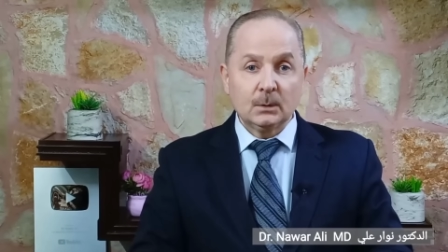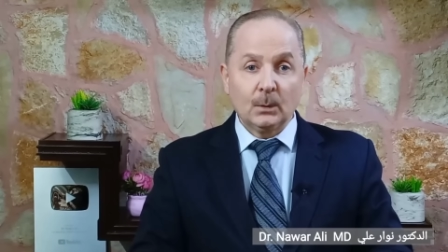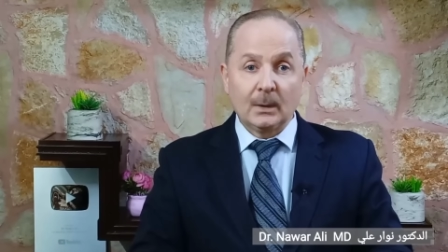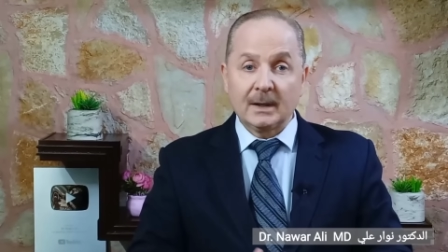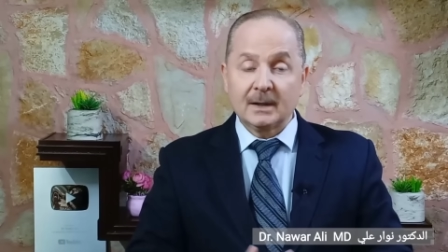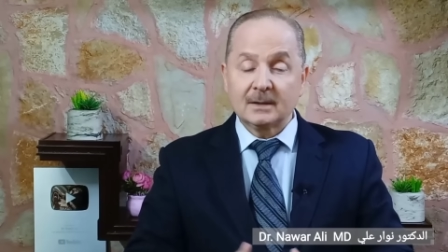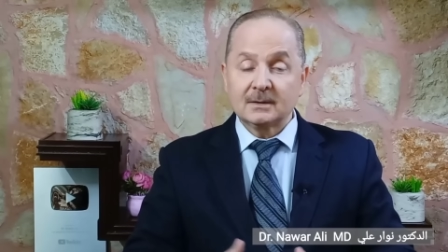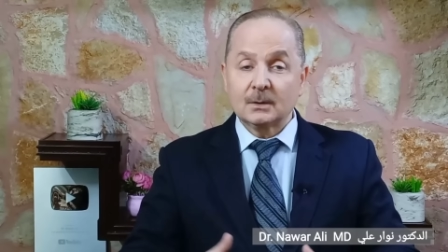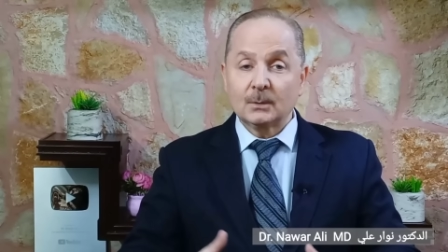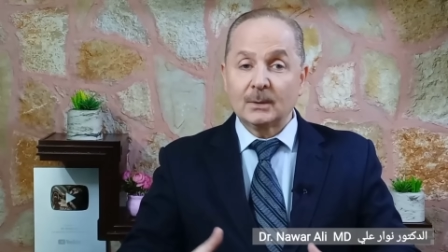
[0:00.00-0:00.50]

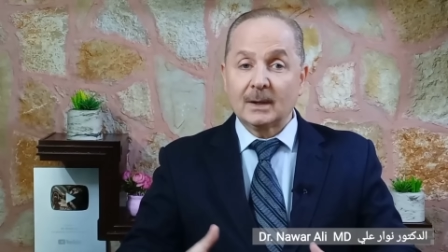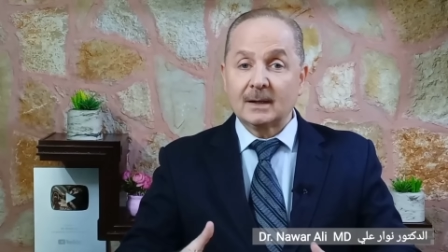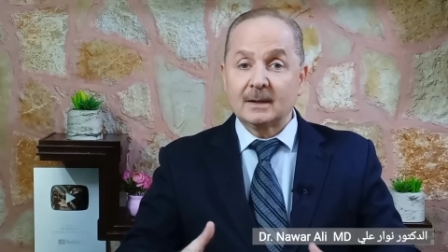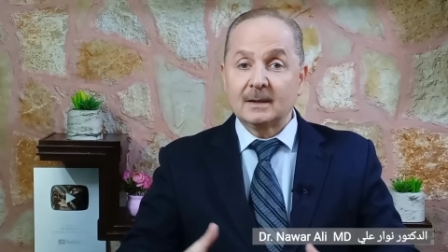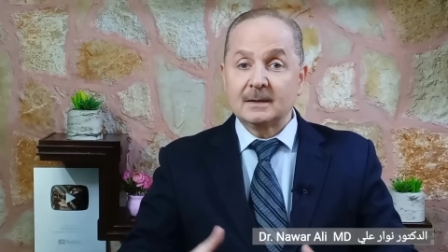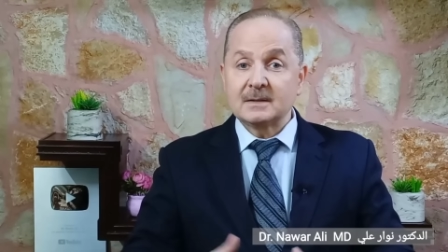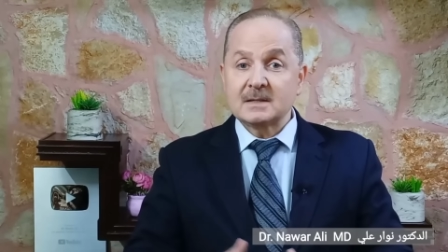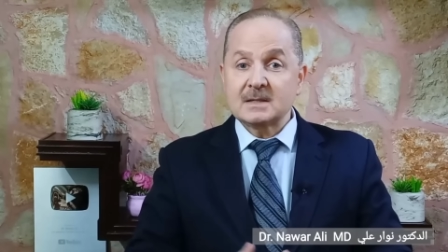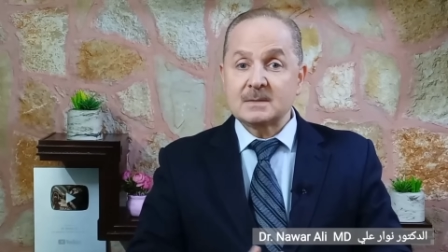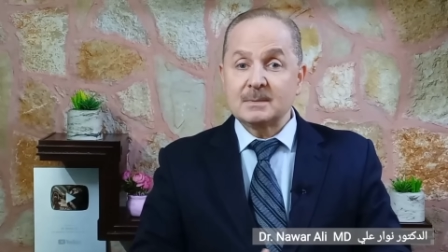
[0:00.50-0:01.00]
ويحتوي
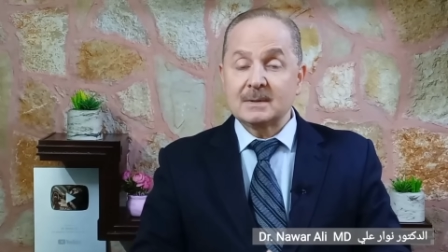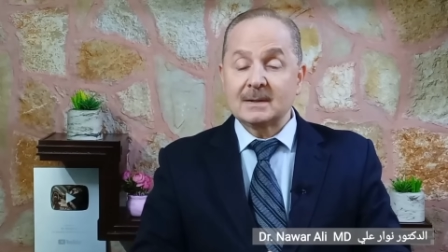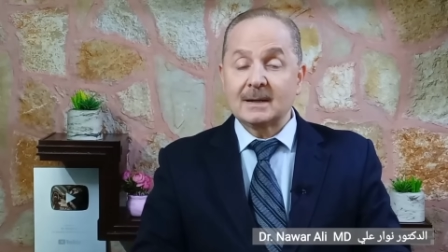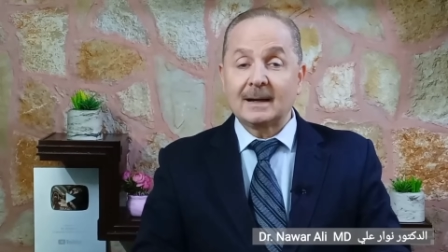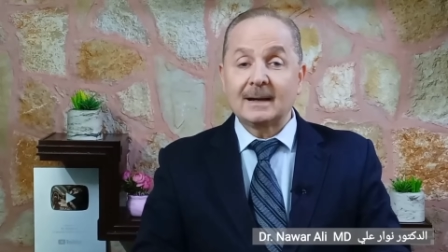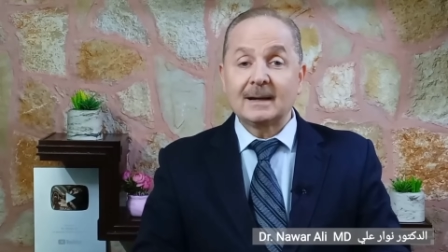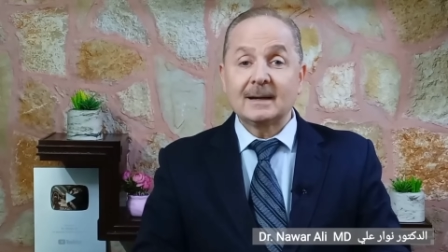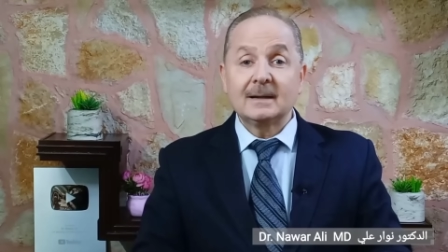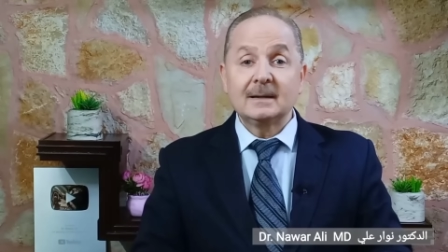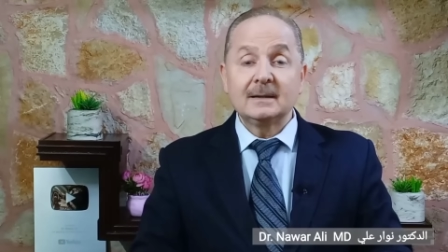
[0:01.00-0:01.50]
على نسبة
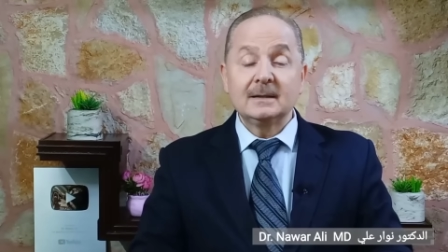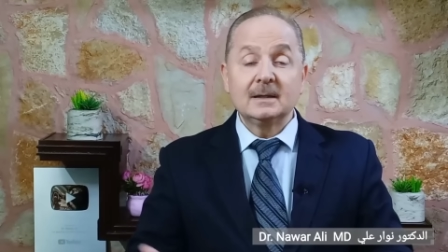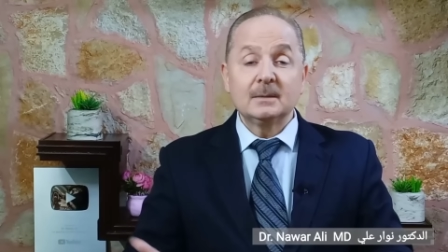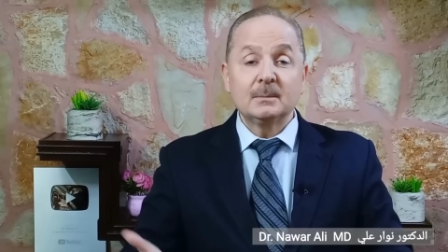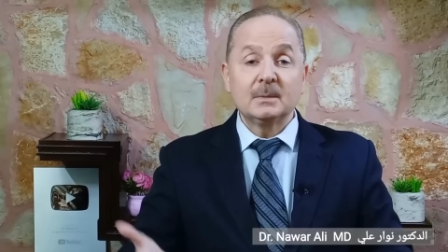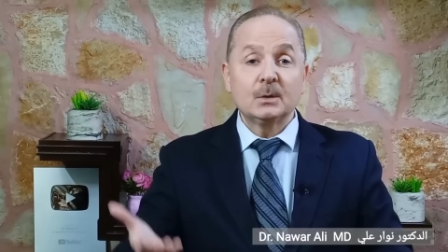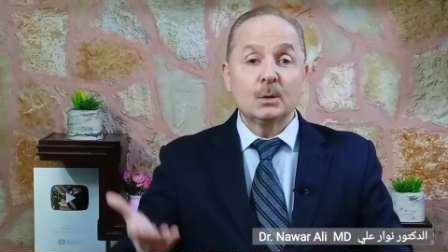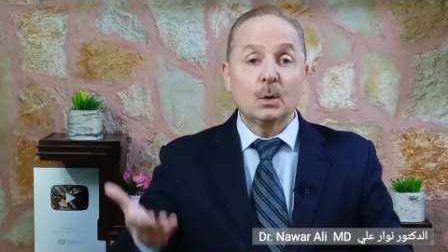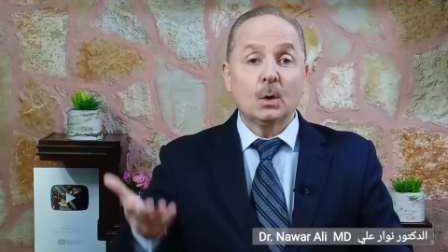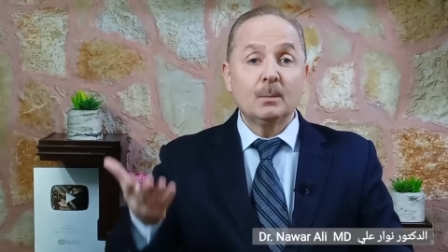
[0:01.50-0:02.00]
عالية
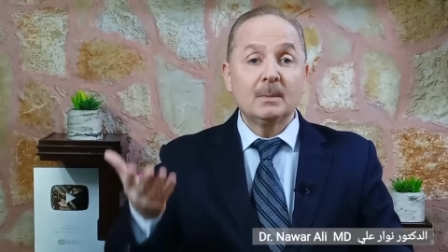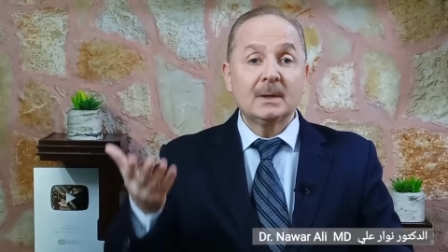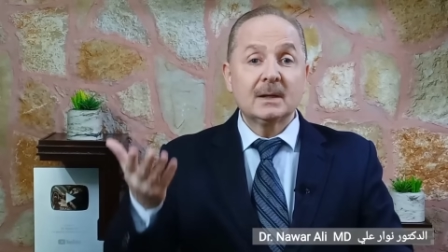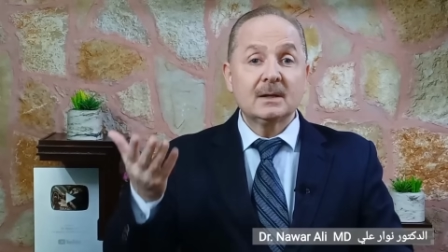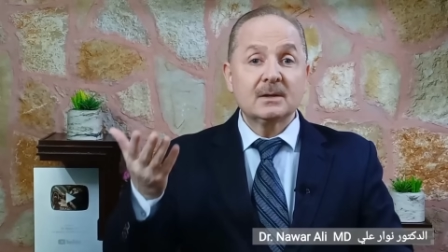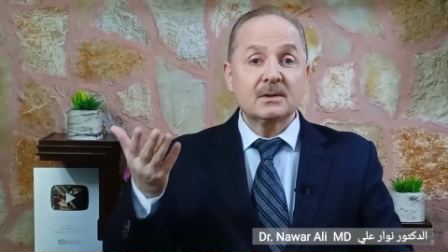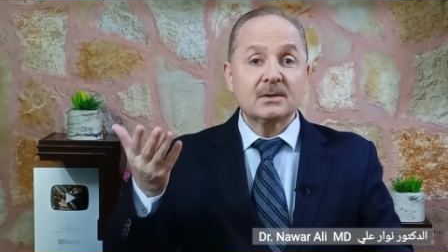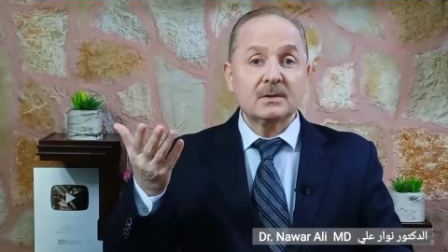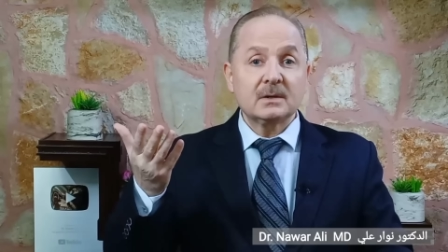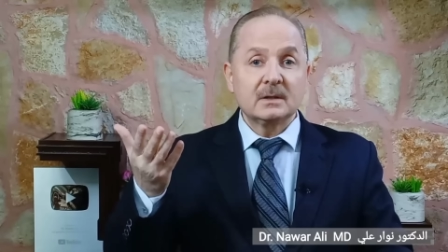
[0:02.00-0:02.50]
من
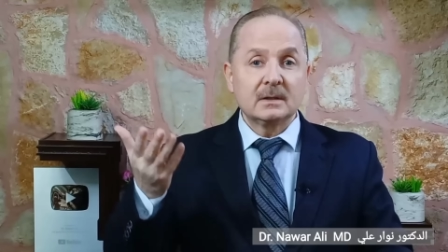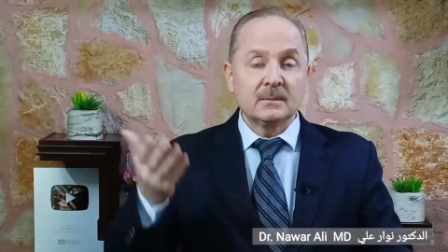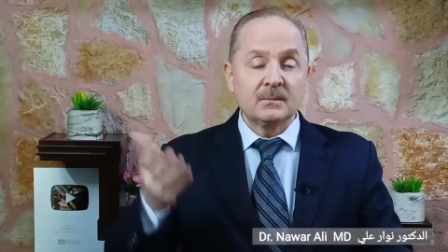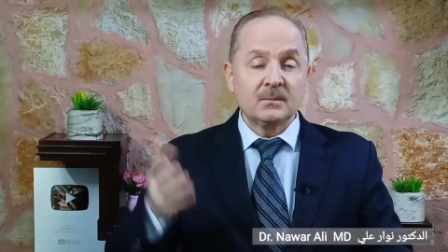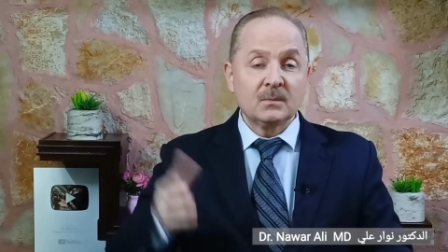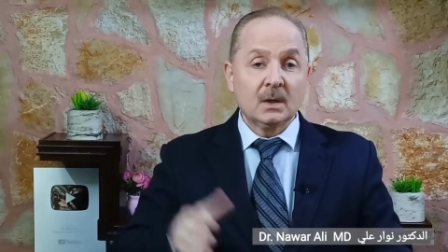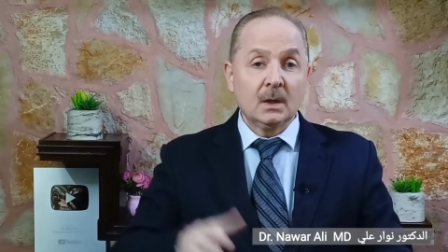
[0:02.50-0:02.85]
أوميغا 3